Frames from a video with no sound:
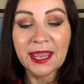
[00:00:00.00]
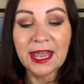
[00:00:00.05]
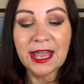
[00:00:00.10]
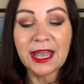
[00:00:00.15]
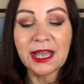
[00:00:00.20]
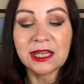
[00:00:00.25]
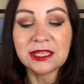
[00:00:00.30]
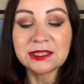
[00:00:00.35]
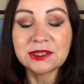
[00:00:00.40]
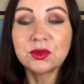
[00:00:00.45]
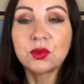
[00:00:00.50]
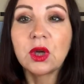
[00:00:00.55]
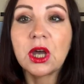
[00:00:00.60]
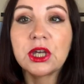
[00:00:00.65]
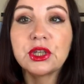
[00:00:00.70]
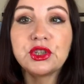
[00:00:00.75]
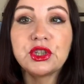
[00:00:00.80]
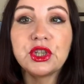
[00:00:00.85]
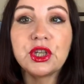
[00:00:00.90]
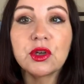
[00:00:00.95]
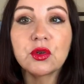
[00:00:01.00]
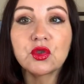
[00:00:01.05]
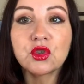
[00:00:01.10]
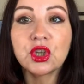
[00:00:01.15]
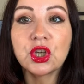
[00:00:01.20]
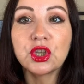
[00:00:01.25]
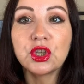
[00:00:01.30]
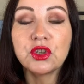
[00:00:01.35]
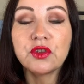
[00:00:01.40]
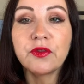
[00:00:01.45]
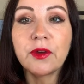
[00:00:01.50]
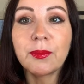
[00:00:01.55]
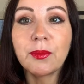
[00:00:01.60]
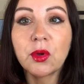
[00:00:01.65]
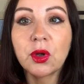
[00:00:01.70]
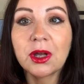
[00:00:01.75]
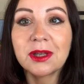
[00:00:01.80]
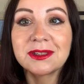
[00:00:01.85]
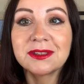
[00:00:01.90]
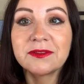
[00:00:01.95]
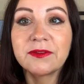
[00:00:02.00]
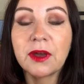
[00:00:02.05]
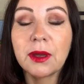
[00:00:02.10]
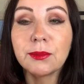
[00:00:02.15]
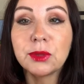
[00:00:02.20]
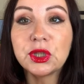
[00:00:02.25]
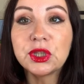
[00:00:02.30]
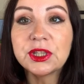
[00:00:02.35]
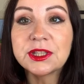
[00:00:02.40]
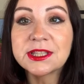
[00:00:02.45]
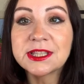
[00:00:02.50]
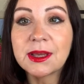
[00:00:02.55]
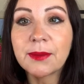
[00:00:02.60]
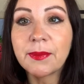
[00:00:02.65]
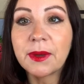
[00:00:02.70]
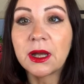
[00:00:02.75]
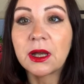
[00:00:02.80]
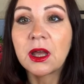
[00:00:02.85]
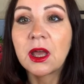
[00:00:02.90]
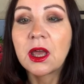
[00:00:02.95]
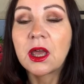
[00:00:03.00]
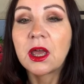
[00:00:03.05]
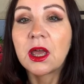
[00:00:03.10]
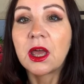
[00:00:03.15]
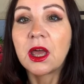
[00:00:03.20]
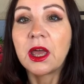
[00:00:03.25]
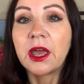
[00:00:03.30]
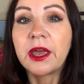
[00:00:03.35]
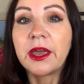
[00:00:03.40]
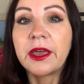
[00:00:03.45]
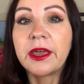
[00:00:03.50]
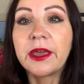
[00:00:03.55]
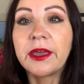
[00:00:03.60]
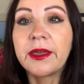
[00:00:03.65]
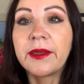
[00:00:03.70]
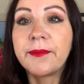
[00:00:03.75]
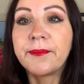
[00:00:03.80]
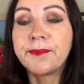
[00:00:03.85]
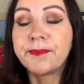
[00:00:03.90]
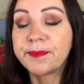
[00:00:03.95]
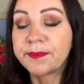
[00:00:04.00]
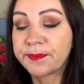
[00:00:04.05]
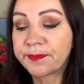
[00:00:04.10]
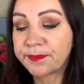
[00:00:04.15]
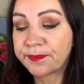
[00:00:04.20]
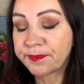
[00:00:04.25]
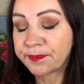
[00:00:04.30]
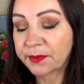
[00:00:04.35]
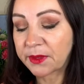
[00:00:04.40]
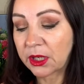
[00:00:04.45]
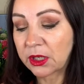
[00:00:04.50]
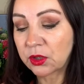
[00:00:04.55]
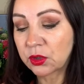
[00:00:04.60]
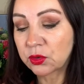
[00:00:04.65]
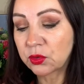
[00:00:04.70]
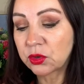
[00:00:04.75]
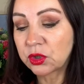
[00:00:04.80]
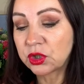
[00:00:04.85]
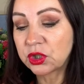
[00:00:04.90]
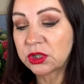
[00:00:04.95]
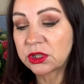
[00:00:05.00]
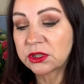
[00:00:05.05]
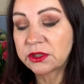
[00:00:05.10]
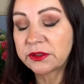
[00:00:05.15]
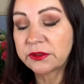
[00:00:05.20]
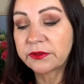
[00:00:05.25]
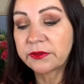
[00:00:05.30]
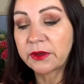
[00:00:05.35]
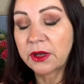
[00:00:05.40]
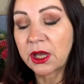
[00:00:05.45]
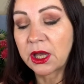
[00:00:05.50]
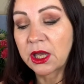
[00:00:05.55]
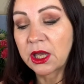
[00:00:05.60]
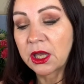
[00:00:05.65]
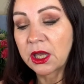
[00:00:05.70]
A, słuchajcie, ja już kiedyś Wam pokazywałam inny zapach, e, m, który się nazywa